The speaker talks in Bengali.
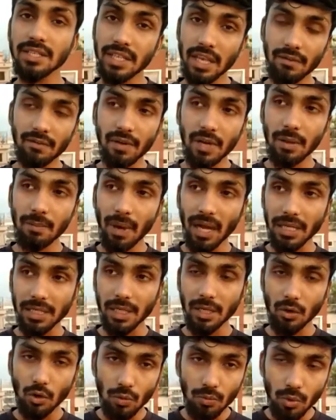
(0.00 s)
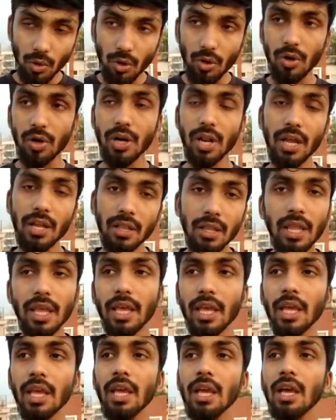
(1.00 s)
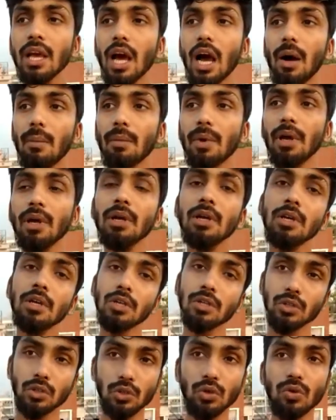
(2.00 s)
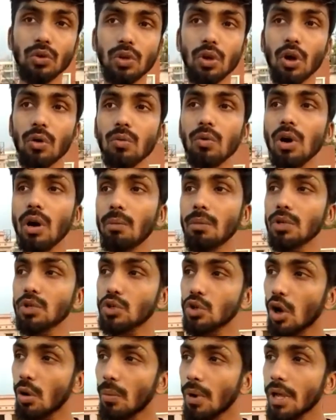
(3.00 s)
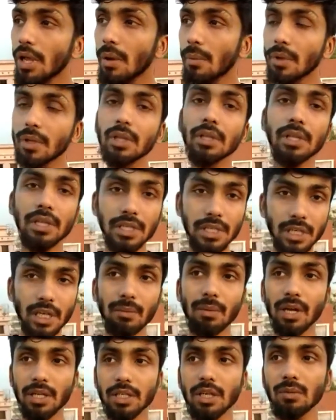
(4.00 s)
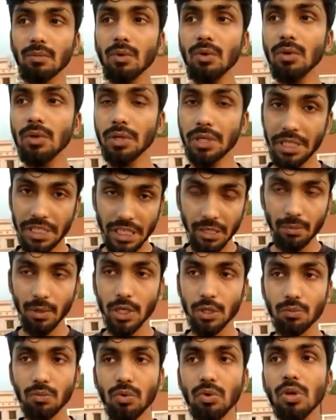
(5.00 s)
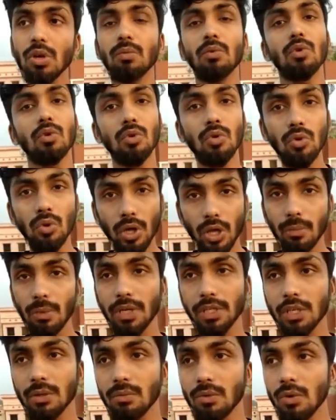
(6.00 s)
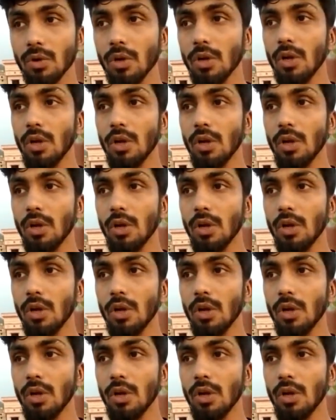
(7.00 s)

সেফলি বাসায় হোম কোয়ারেন্টাইন থেকে আমরা জয়ী হব আমরা সবাই আমাদের দেশকে বাঁচাবো নিজে বাঁচবো এবং অন্যকে বাঁচাবো